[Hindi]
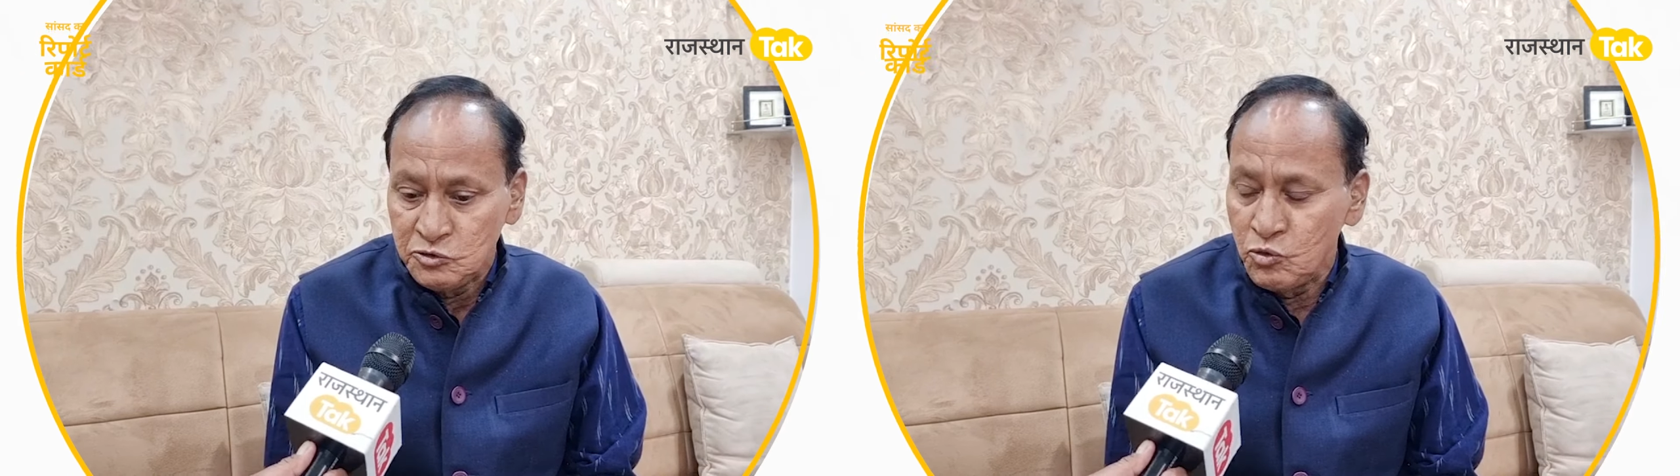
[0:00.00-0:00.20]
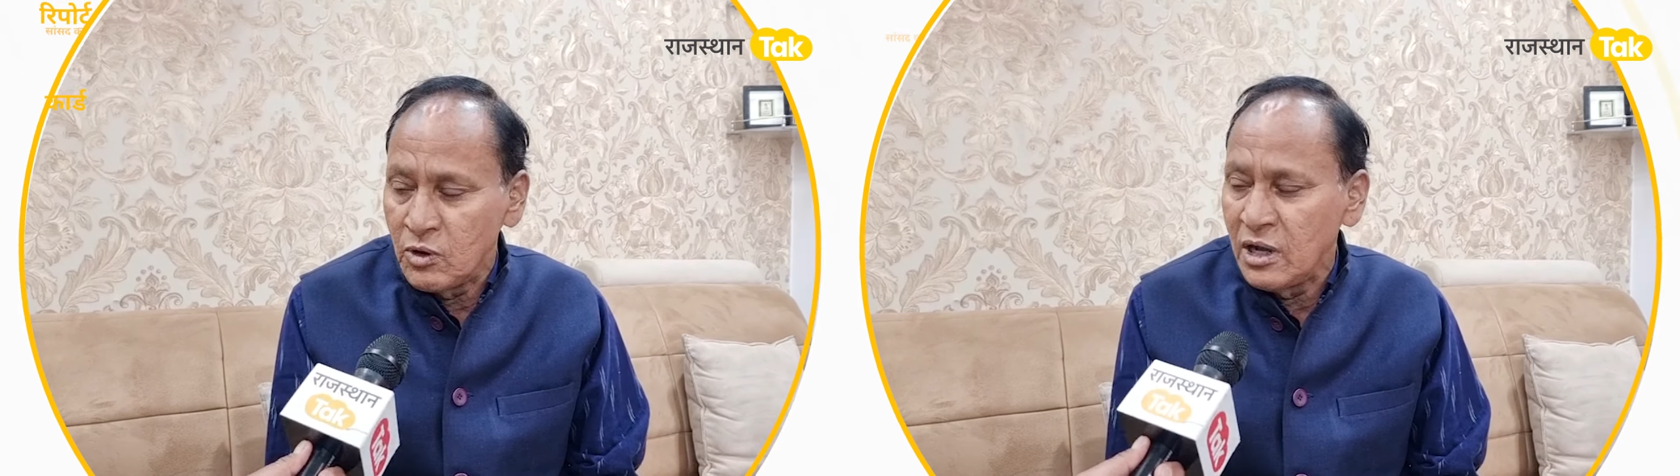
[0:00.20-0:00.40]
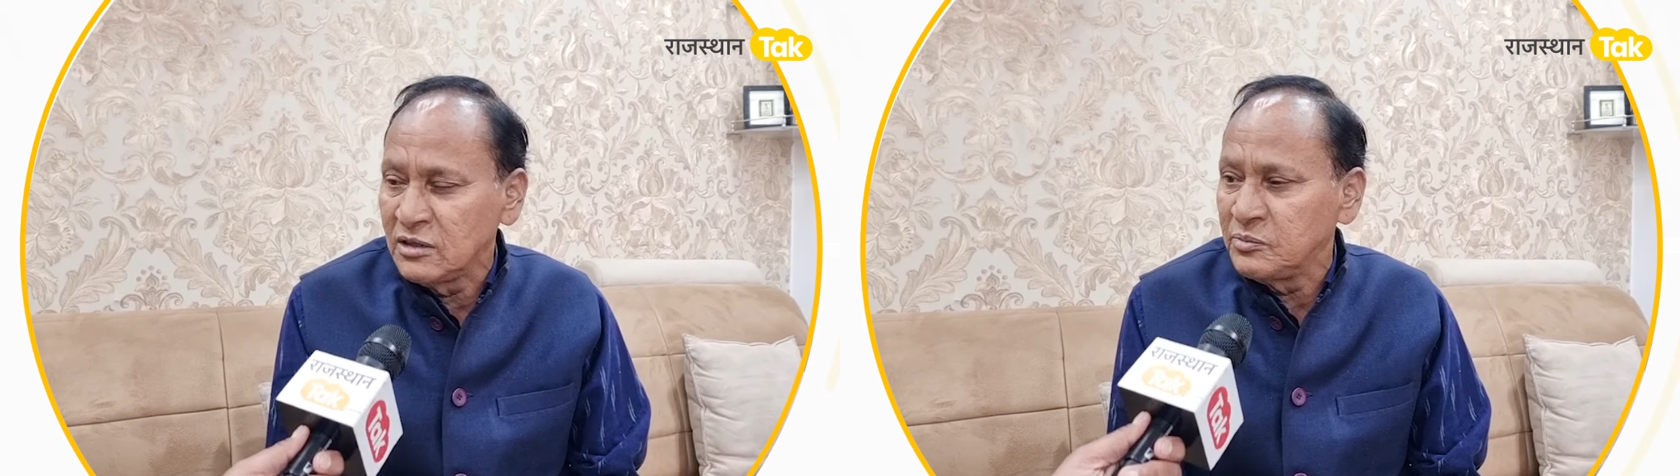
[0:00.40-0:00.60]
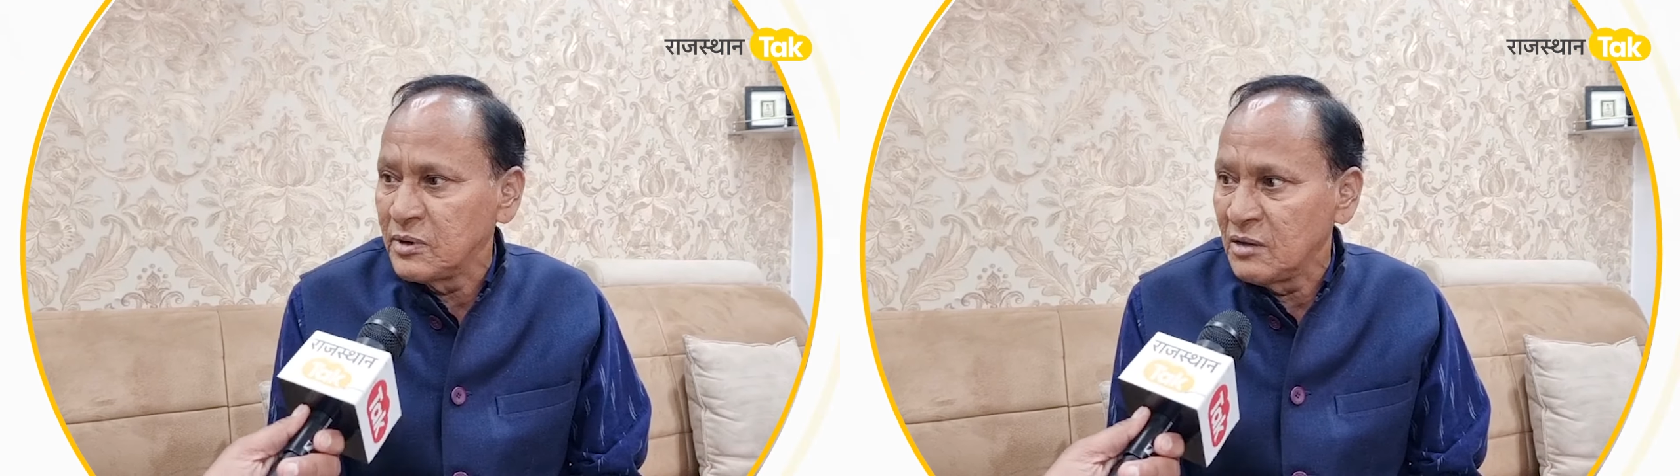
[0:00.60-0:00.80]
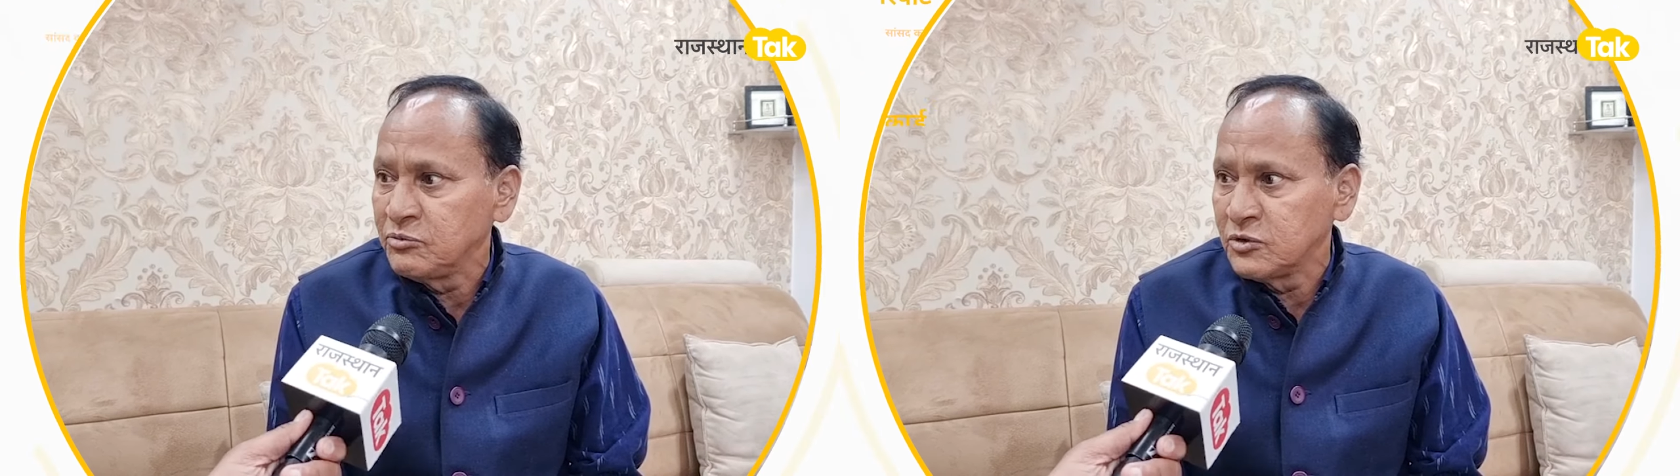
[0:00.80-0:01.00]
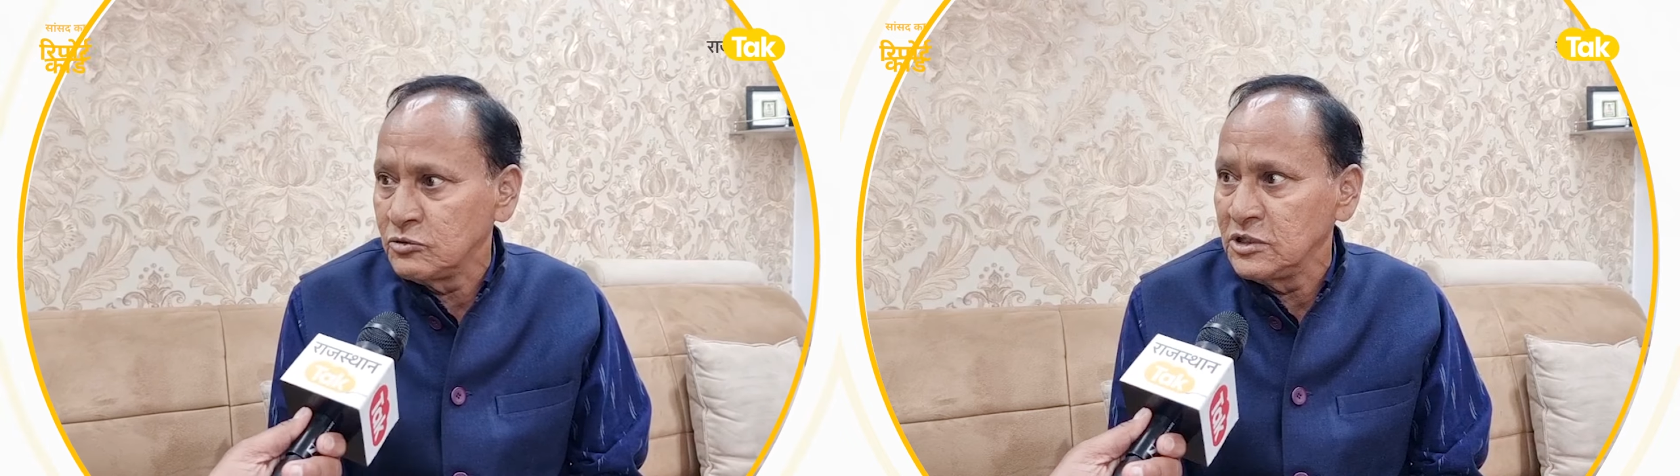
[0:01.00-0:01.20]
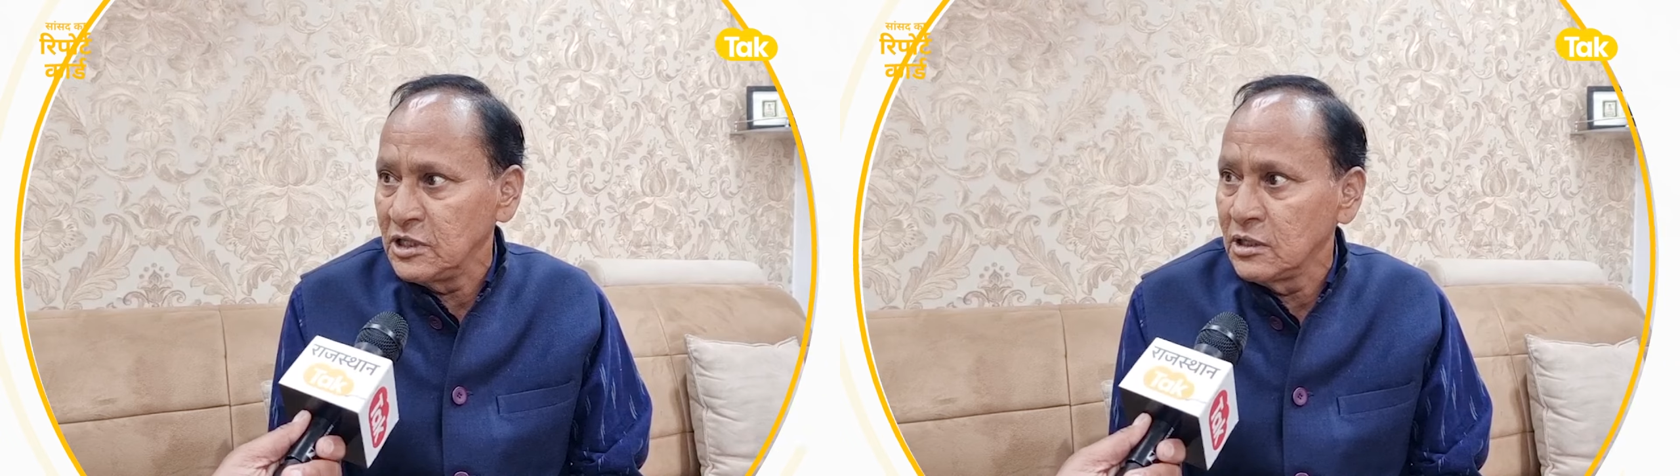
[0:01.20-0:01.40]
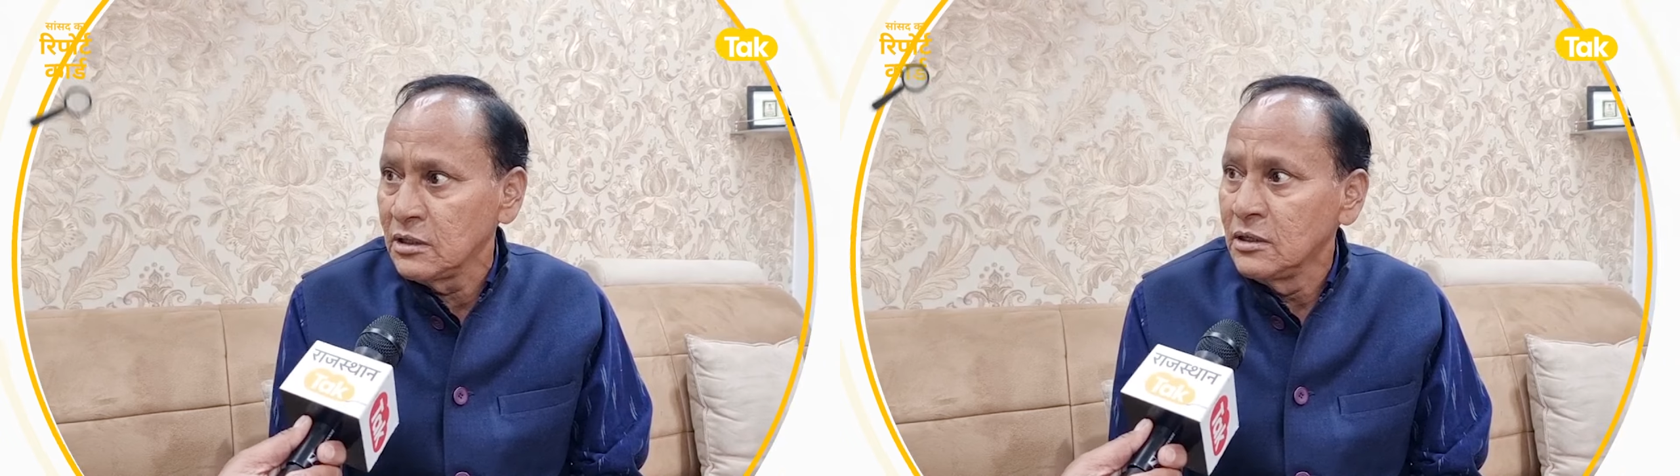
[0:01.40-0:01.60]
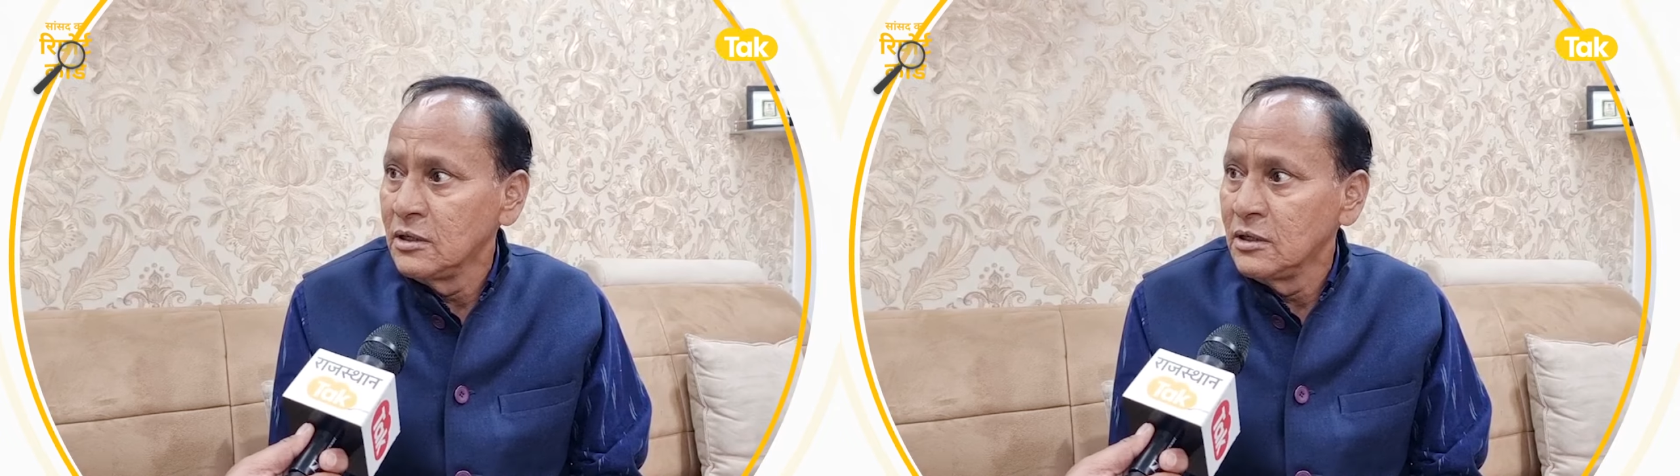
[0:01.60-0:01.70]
सौगात प्राप्त हुई है